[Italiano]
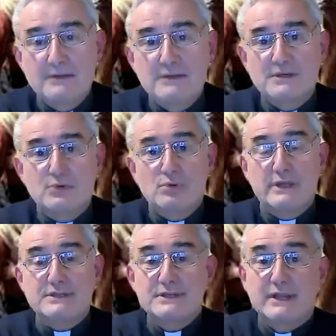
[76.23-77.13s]

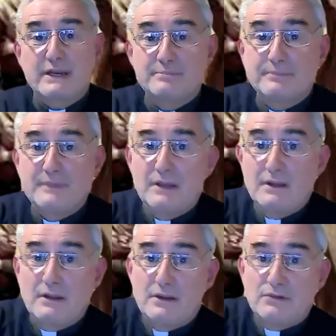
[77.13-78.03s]
Seconda sera.
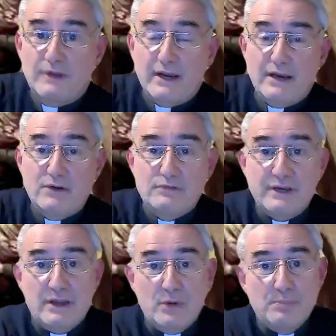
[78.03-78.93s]
Fare la
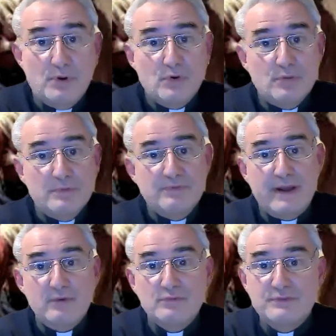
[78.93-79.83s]
novena è un po' come
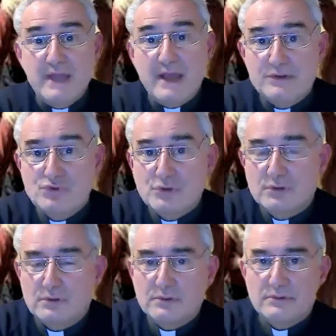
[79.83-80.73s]
fare un
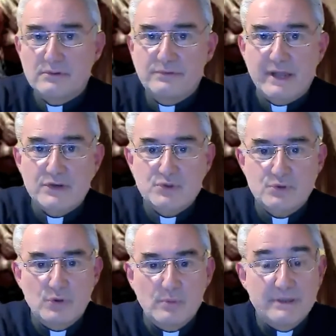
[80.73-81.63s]
viaggio
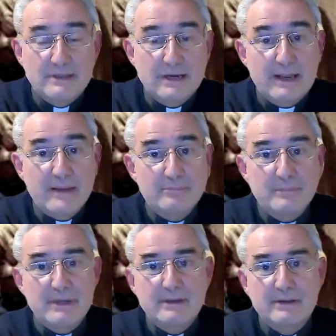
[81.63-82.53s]
verso
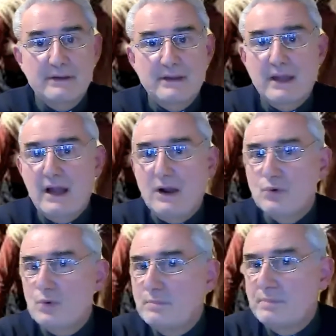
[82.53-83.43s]
Betlemme,
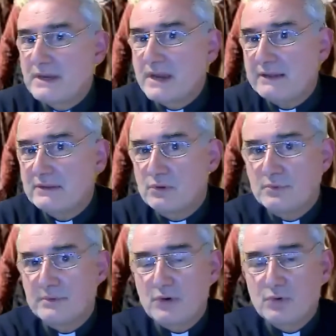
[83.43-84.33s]

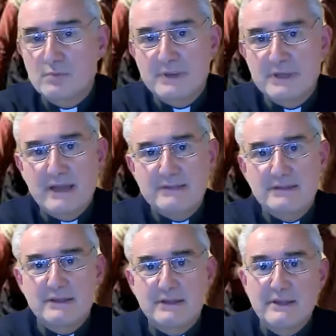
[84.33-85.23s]

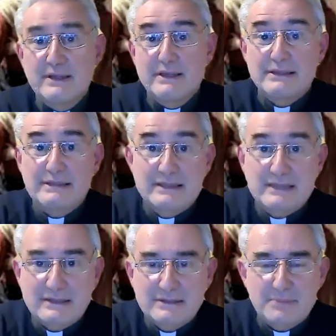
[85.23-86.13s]
accompagnati da
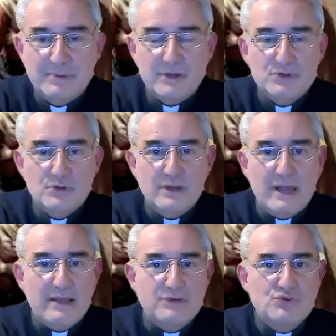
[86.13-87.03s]
tanti
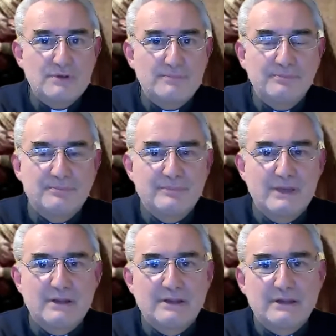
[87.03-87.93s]
personaggi,
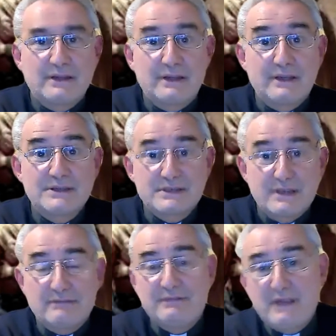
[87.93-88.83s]
che
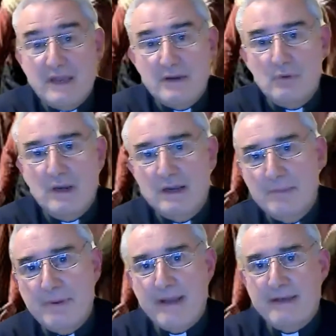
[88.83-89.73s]
si avviano alla
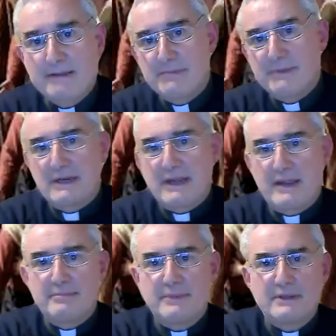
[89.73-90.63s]
capanna di
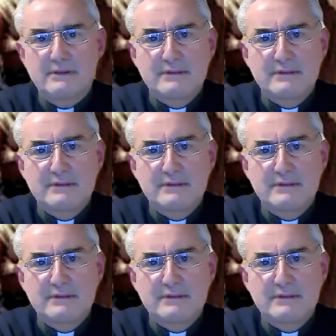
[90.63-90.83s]
Betlemme.